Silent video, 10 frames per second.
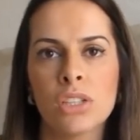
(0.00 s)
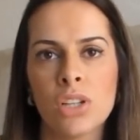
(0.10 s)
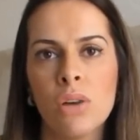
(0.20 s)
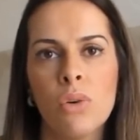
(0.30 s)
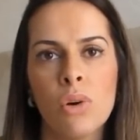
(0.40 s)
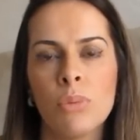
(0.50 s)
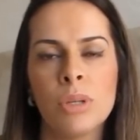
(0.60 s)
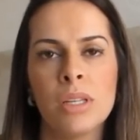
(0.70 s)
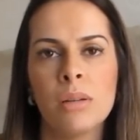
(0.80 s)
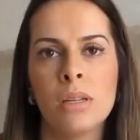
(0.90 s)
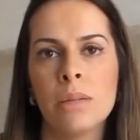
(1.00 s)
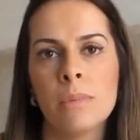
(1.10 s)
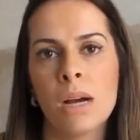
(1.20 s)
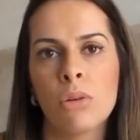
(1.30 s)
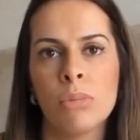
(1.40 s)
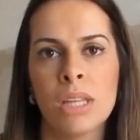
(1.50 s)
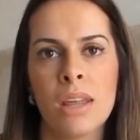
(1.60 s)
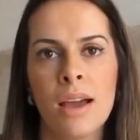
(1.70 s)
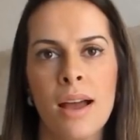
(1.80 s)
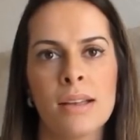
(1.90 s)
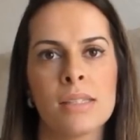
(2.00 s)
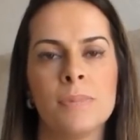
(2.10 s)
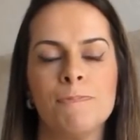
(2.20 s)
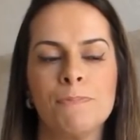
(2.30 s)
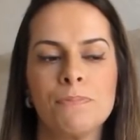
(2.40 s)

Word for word: ela já come a comida da casa.